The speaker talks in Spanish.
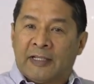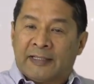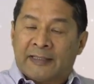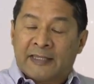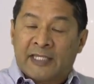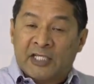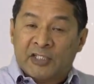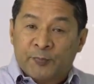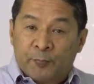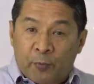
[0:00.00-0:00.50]

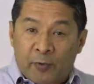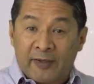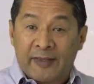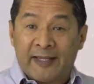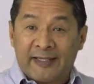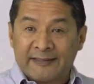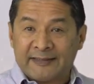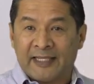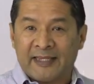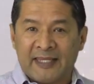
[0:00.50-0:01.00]
después
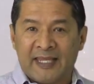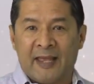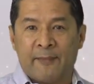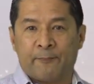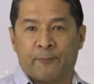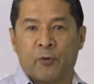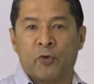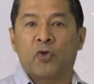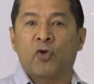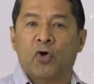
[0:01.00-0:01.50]
de este
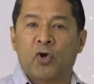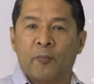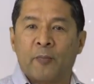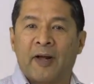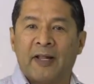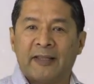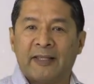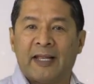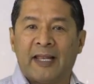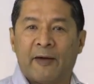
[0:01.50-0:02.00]
tiempo
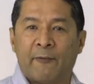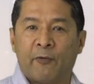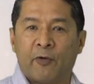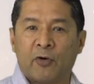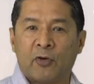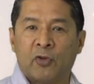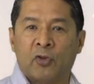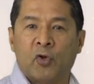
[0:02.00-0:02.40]
normal de labor